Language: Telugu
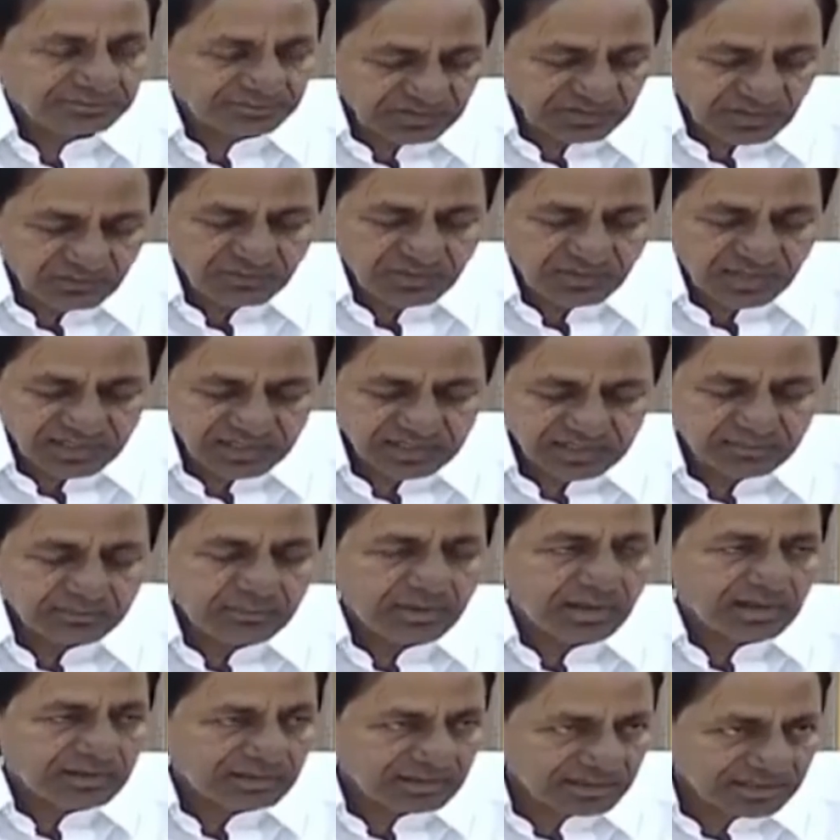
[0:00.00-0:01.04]
ఫారిన్
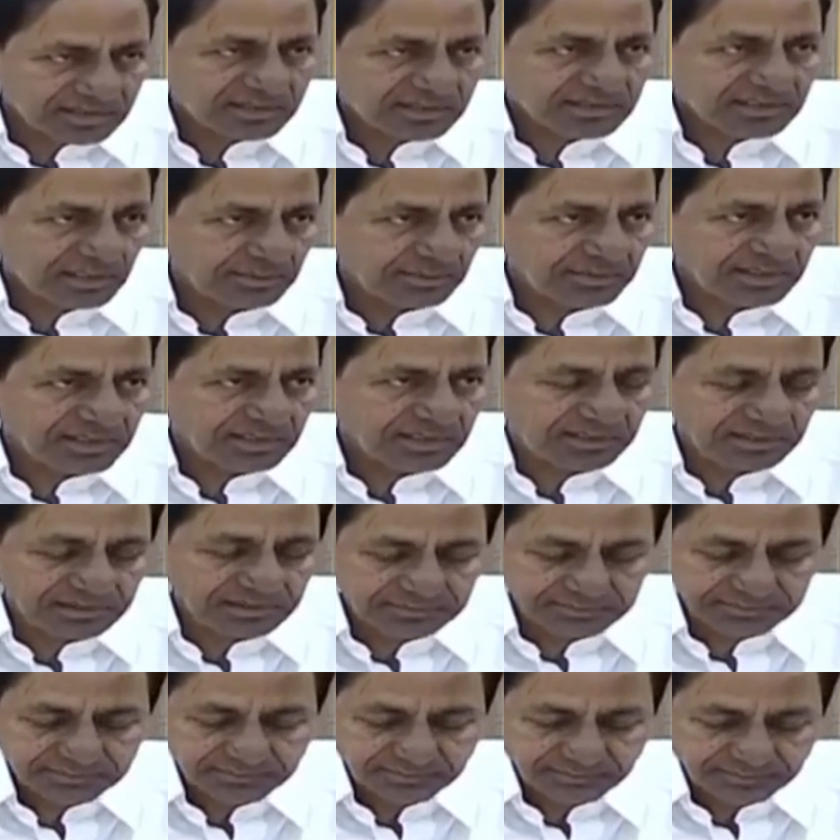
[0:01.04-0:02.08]
బార్న్ డిసీజ్ కాబట్టి
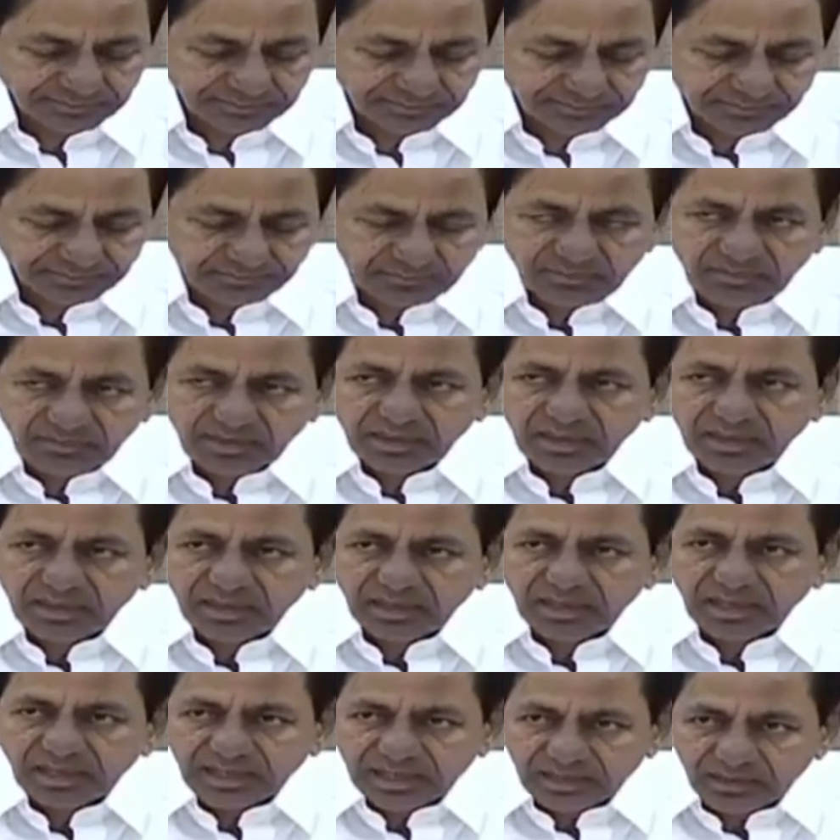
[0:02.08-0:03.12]

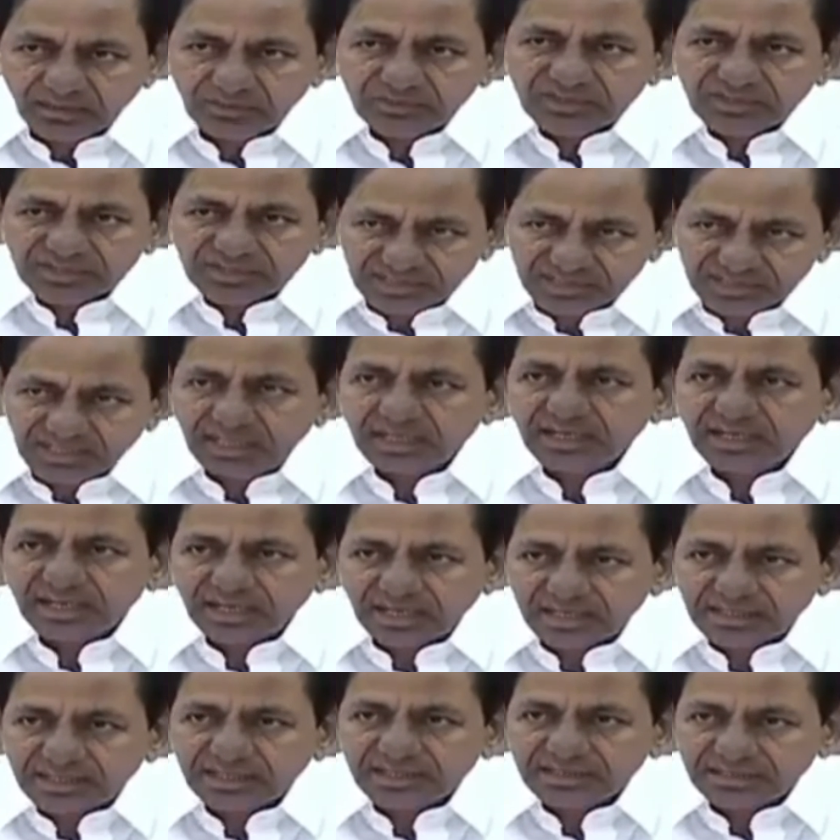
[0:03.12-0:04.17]
అక్కడ నుంచి వచ్చేదాన్నే
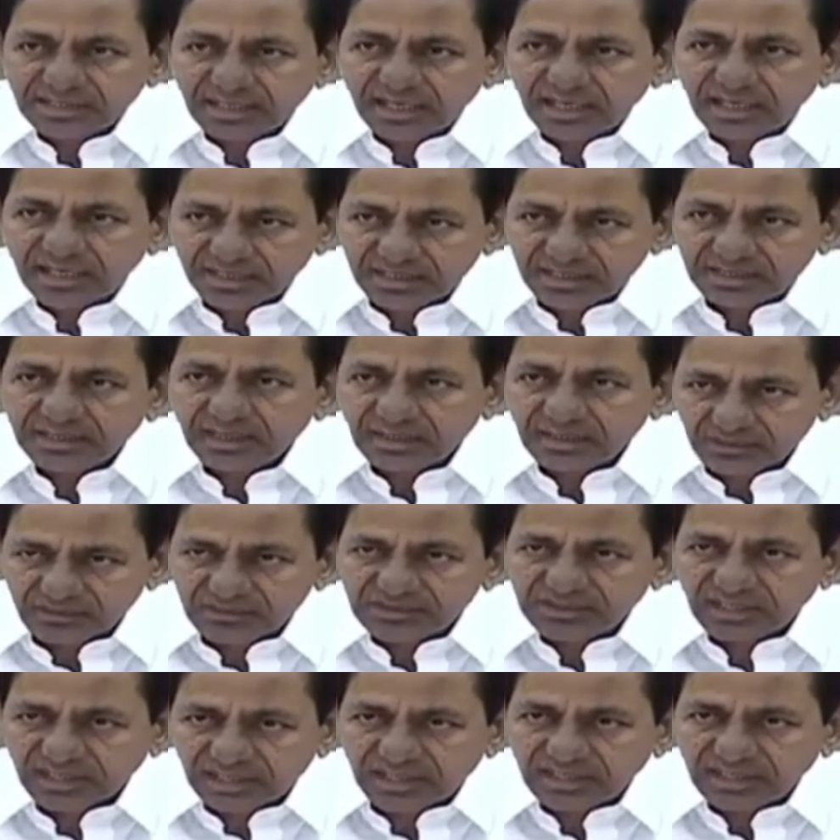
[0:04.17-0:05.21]
కట్టడి చేయాలనేది ఆ రోజు
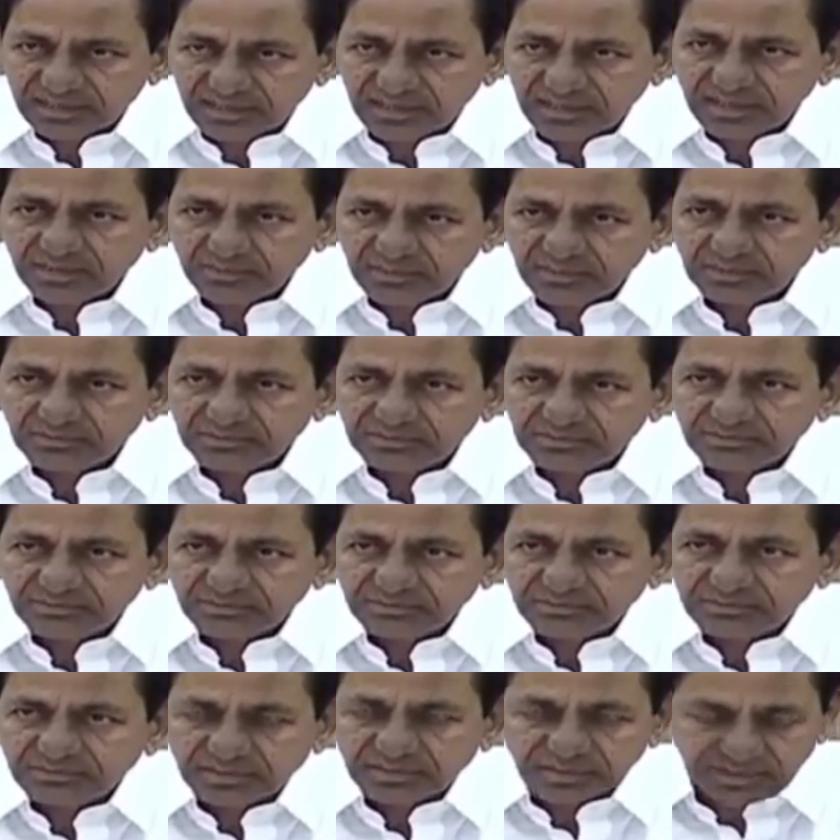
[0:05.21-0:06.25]
చాలా కఠినంగా మనం
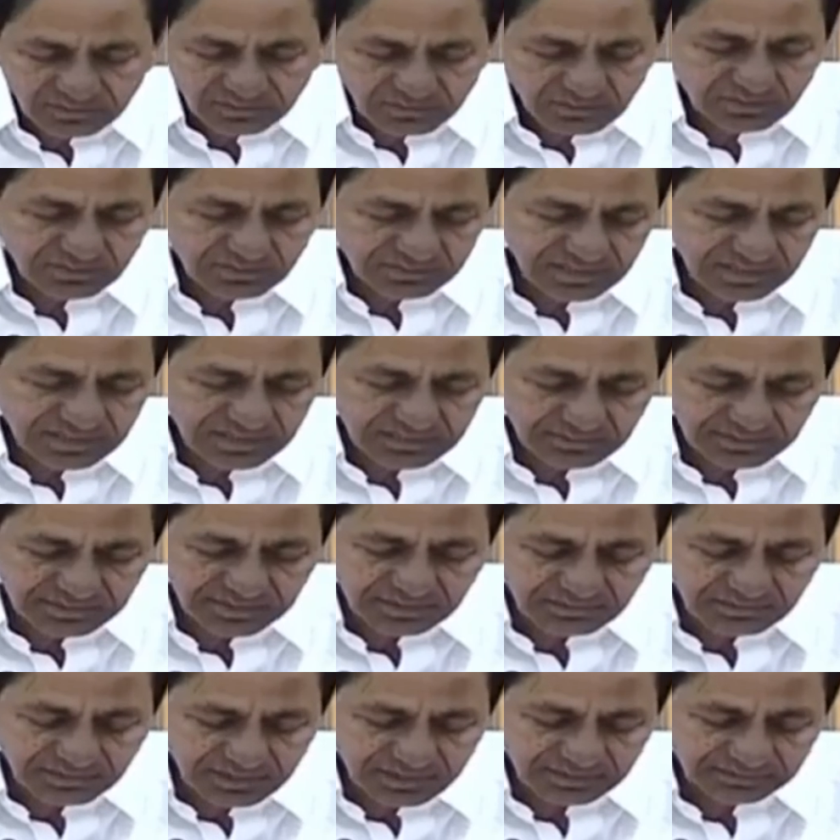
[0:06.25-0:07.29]
అనుకున్నాం దేశమంతా
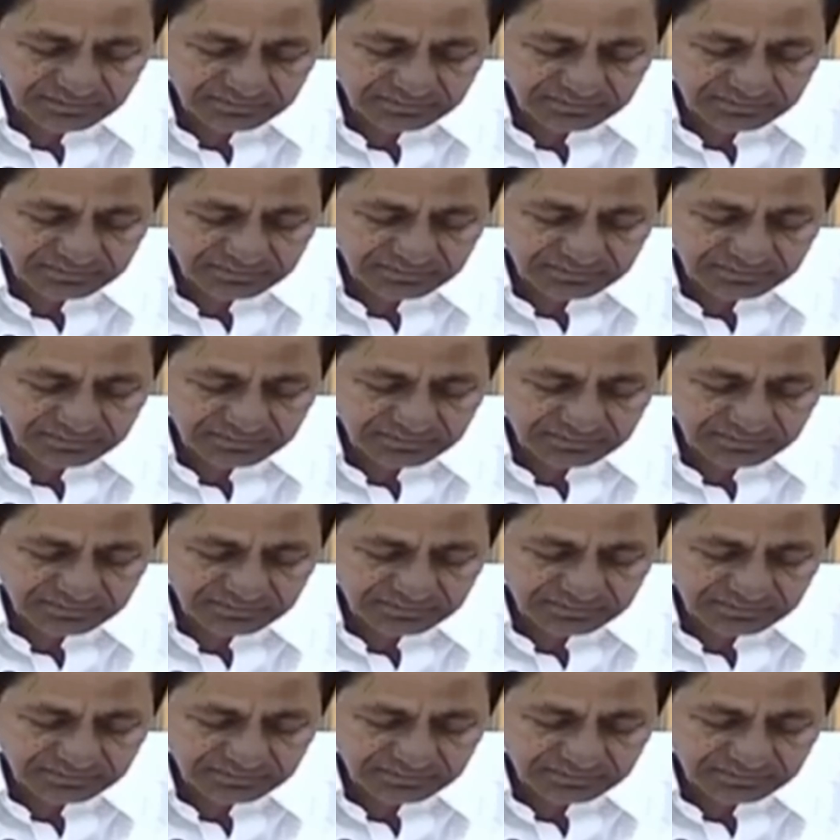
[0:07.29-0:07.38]
కూడా